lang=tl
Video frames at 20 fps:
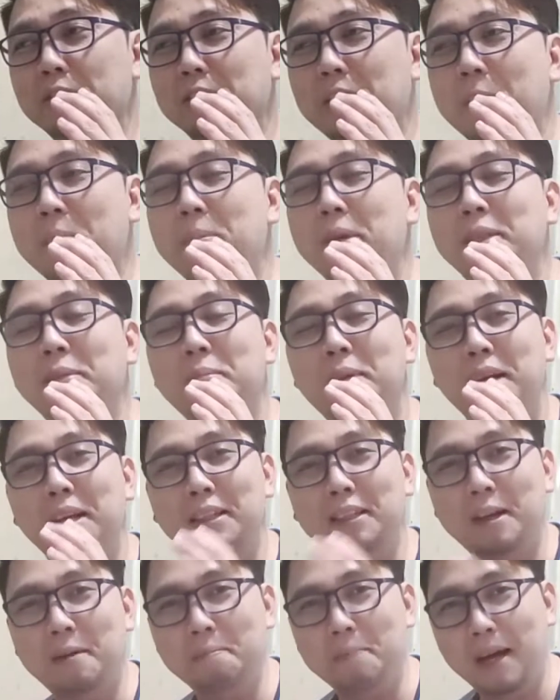sa mas
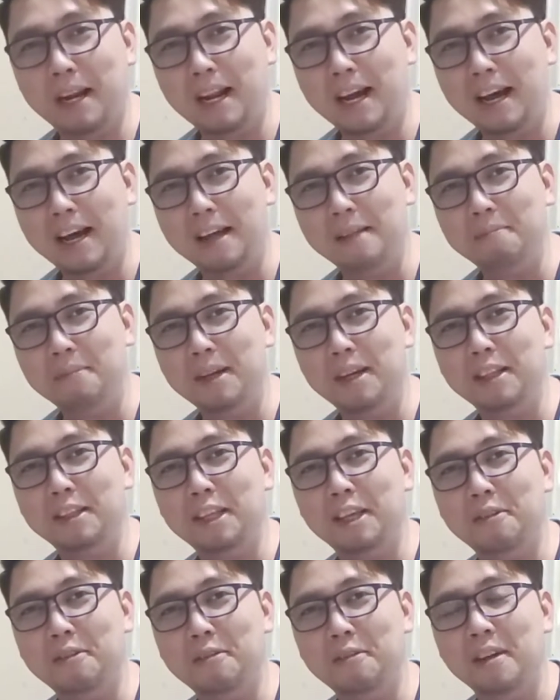magandang paraan,
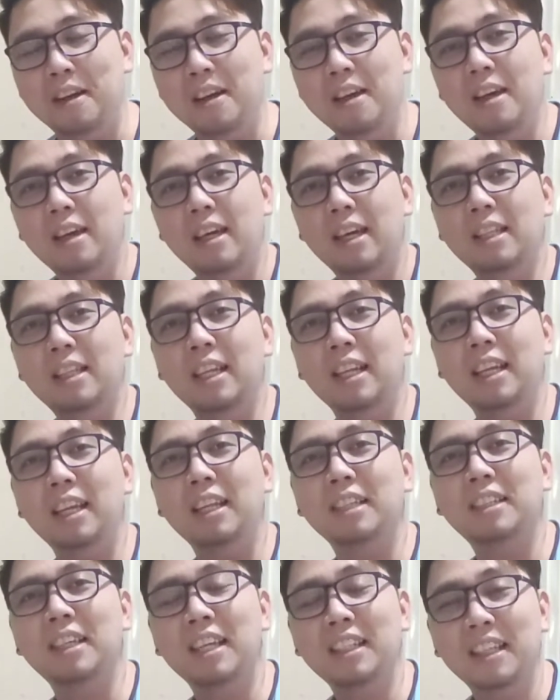maganda yung
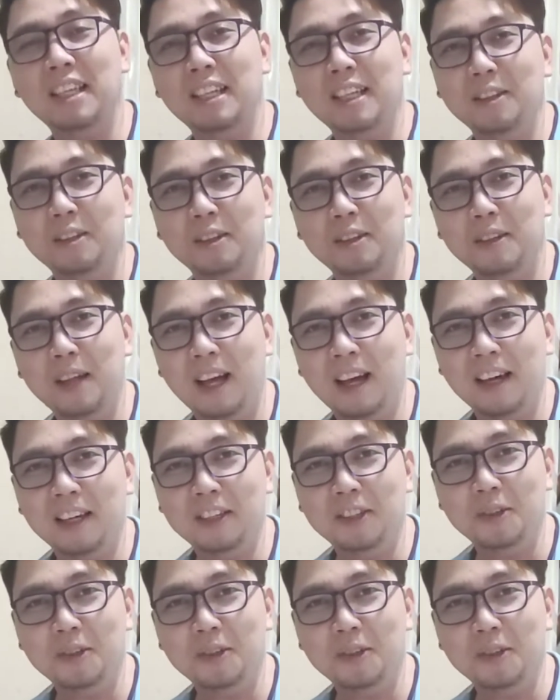inirereseta ng uh,